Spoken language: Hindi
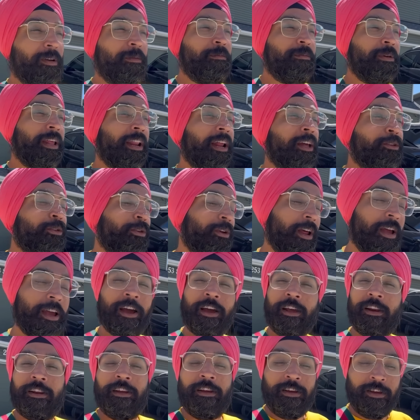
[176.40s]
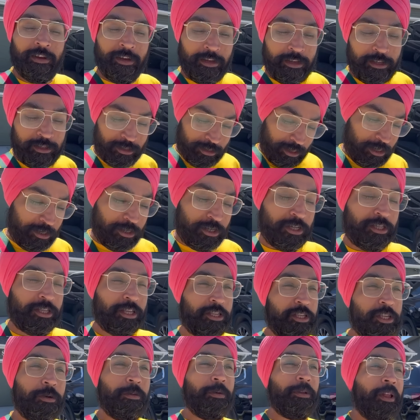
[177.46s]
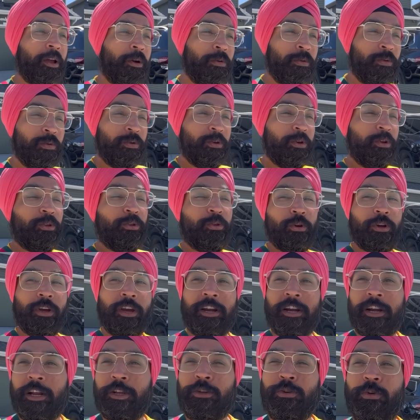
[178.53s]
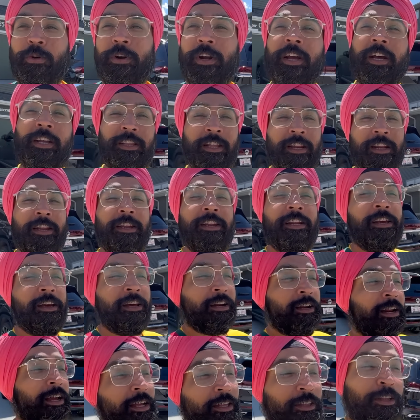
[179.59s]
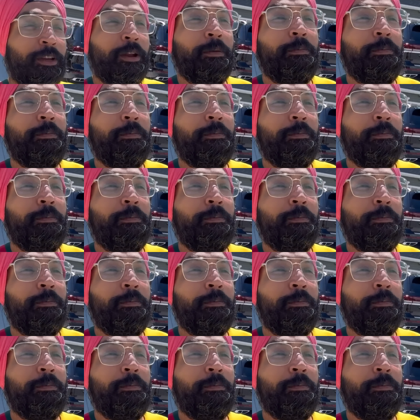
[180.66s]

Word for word: मेरा तो ना यार सच्ची सच्ची बताऊं तो कनाडा छोड़ने का दिल ही नहीं कर रहा इतना